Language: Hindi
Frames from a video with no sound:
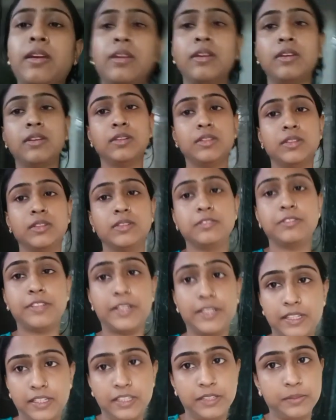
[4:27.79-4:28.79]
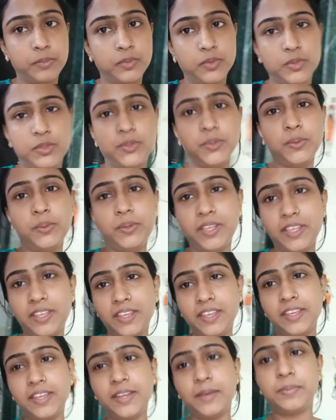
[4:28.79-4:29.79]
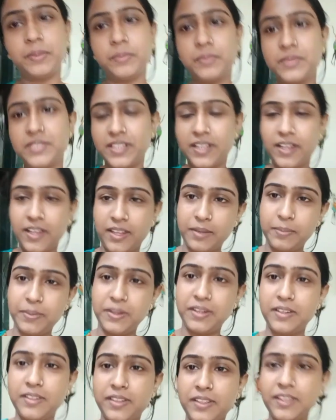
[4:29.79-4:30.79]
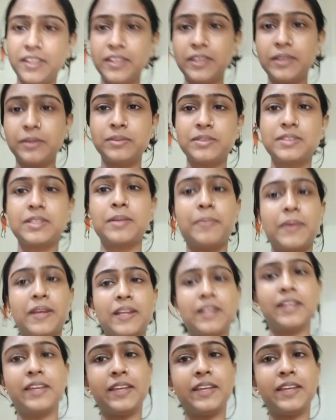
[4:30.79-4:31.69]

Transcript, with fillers: है फाइनली मून सो गए हैं अभी मुझे खाना बनाने है उसके पहले